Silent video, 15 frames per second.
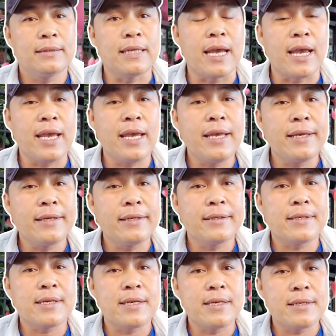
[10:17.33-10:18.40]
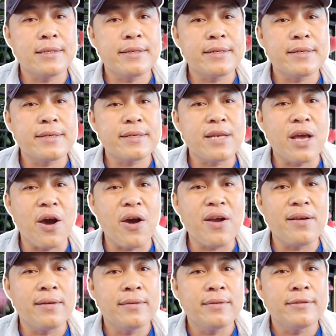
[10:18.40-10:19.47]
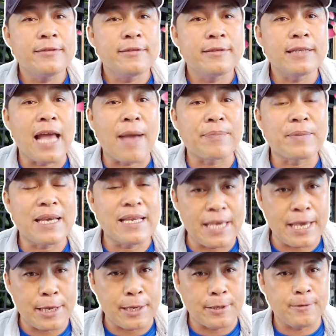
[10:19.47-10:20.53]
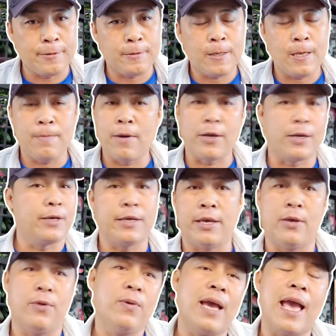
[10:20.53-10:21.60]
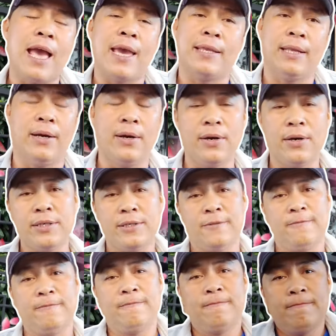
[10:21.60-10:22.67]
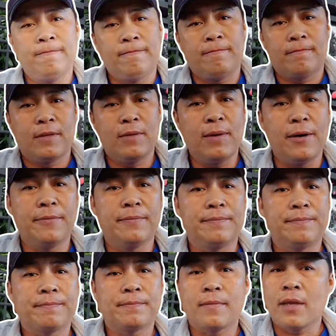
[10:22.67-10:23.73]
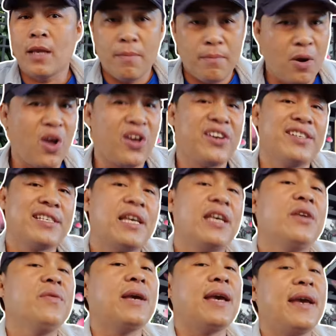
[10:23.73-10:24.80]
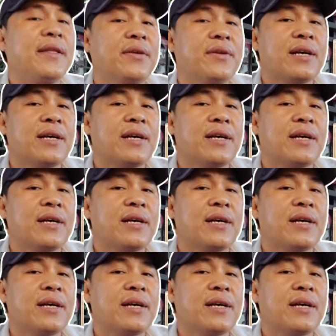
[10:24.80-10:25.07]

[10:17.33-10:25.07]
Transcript: để đó làm cái gì thì mọi người hiểu ngay thôi đúng không mọi người sẽ hiểu ngay